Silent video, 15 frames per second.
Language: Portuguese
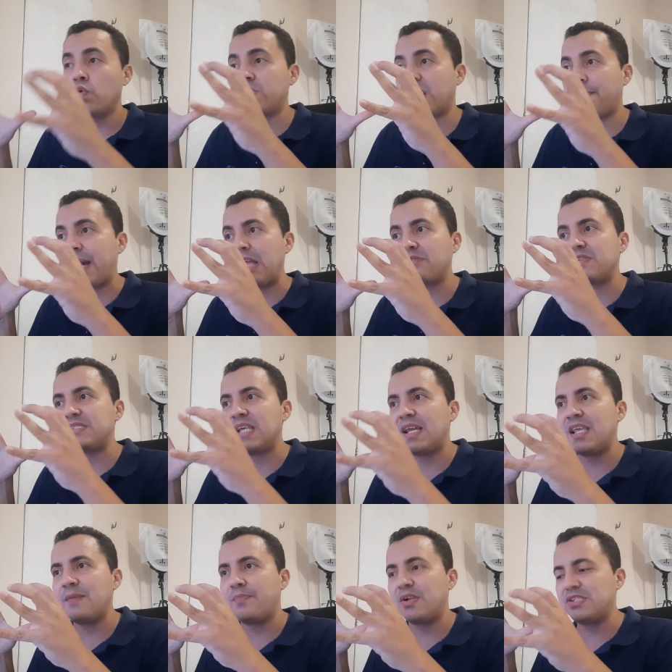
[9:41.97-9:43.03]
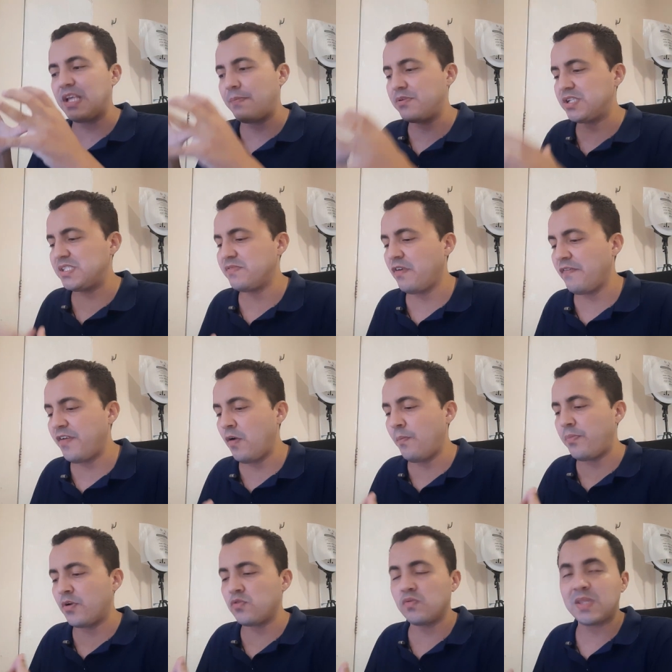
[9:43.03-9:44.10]
o trabalho que seria, por exemplo, desenvolver um
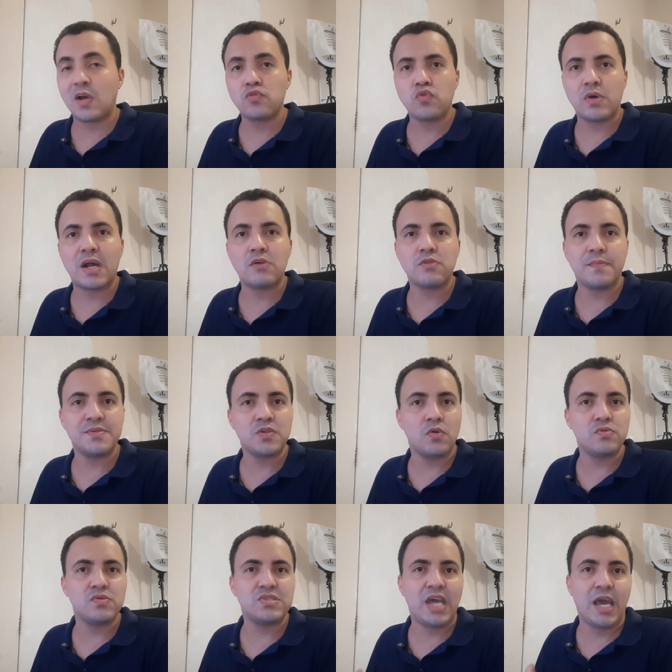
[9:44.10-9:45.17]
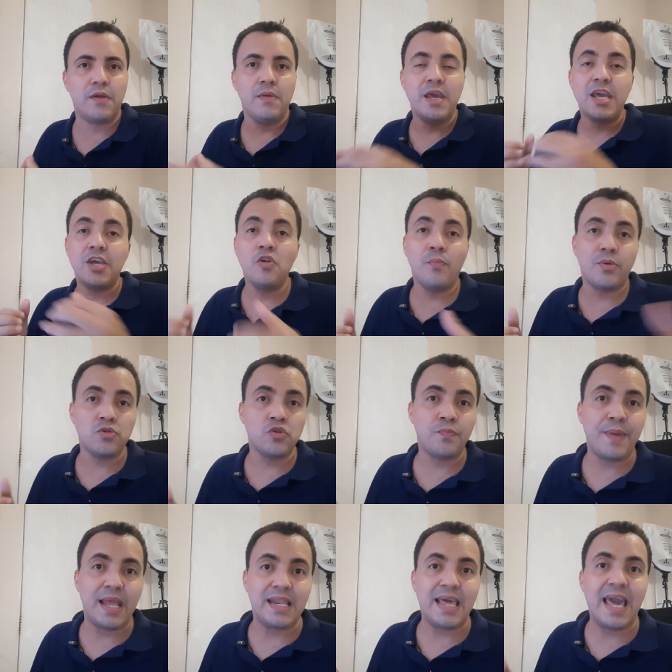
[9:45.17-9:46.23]
produto autoral do Absoluto Zero e um produto
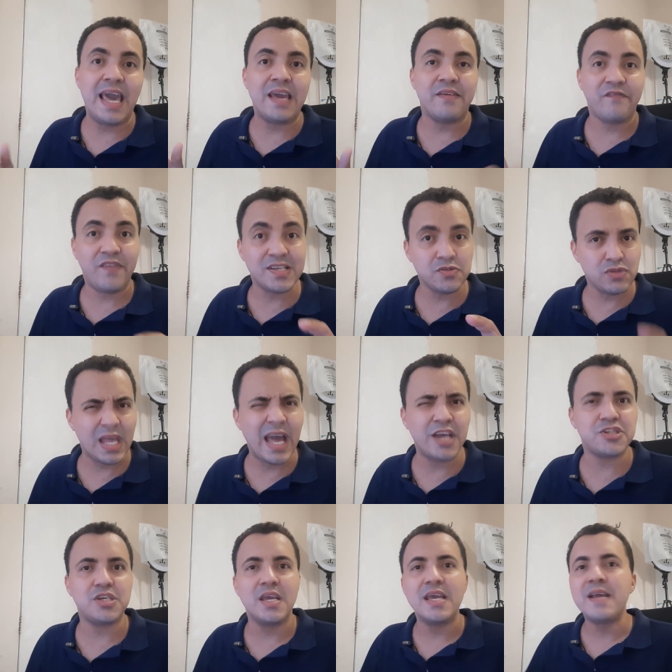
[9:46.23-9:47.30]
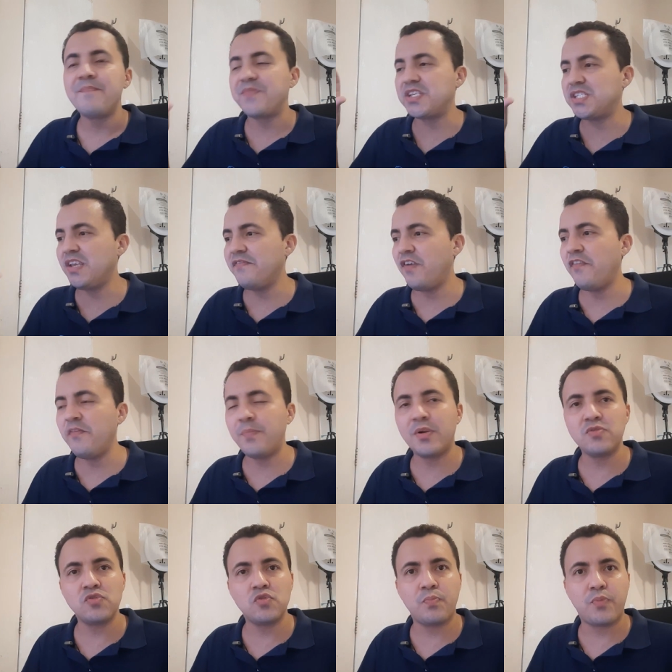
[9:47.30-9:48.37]
PLR, faça o teste. Desenvolva um
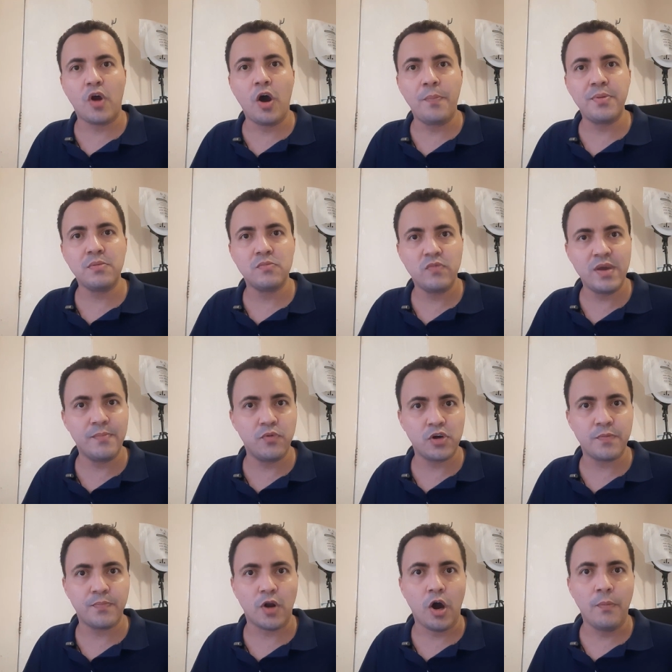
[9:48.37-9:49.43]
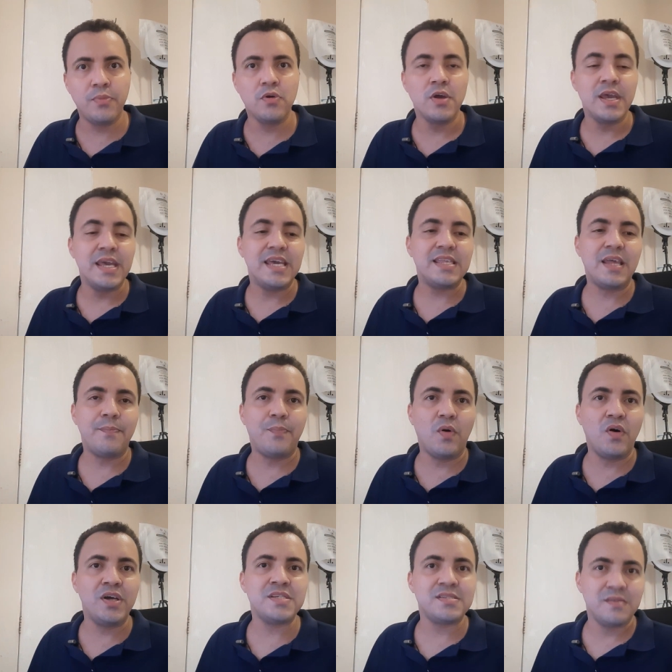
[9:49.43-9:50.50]
produto próprio, um e-book próprio, e
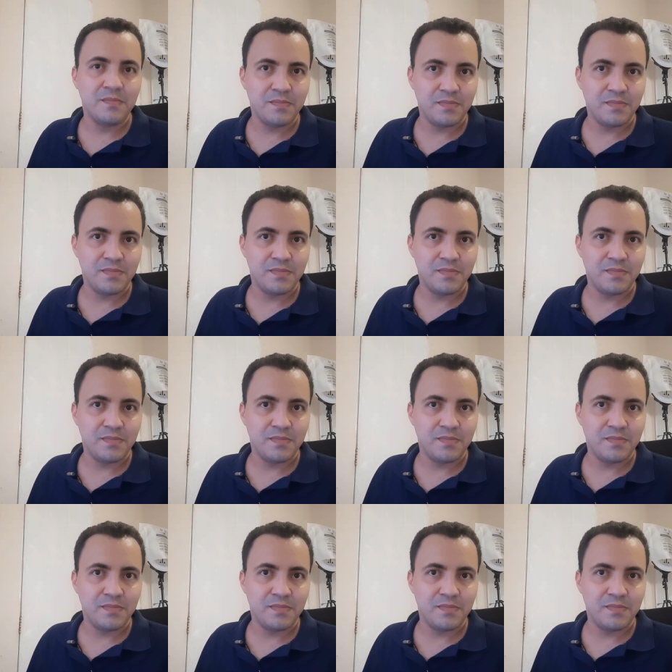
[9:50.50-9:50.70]
depois